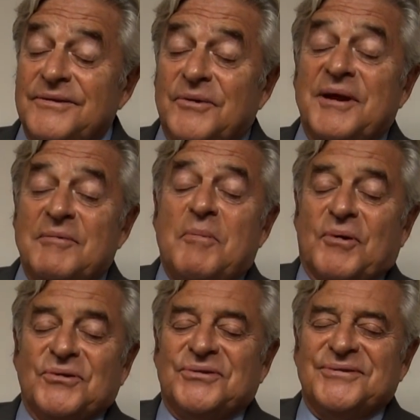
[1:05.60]
nos veremos
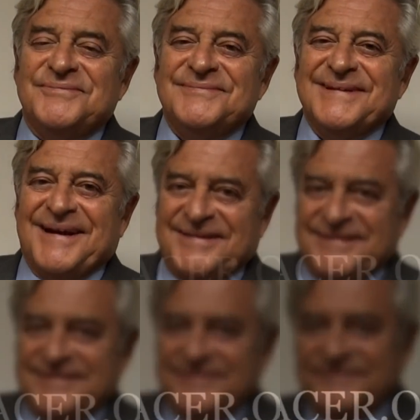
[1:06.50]
pronto.
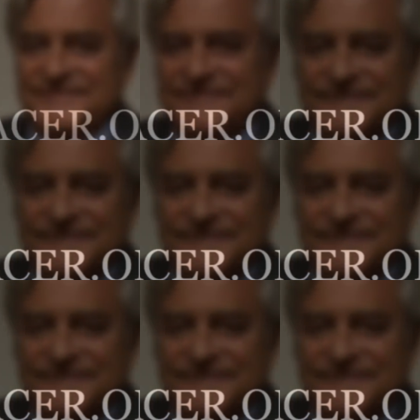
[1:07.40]
Gracias.